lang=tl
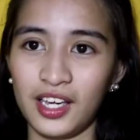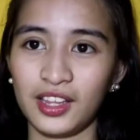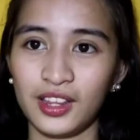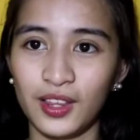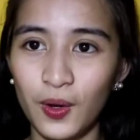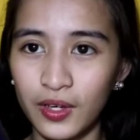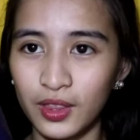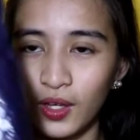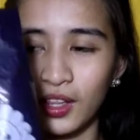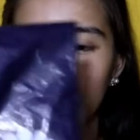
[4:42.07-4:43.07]
Ito,
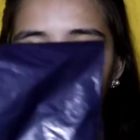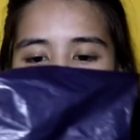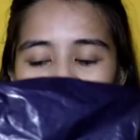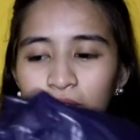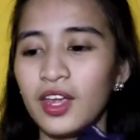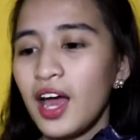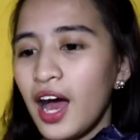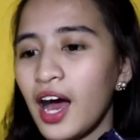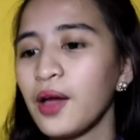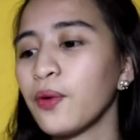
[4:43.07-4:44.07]
ito, ito.
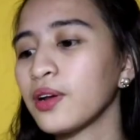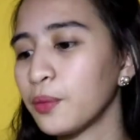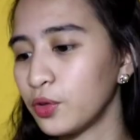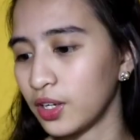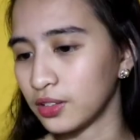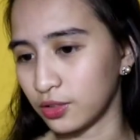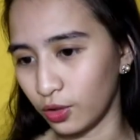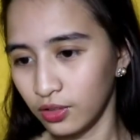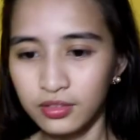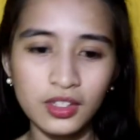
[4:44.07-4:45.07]
Ay, wag na muna
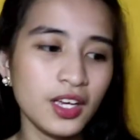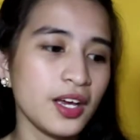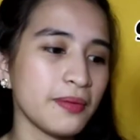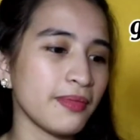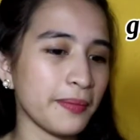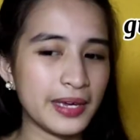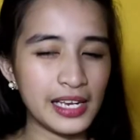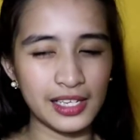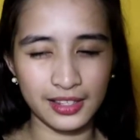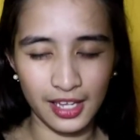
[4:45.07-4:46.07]
ito.
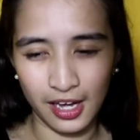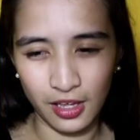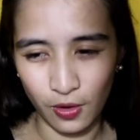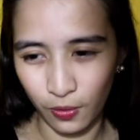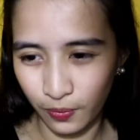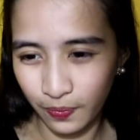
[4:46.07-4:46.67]
Mamili tayo.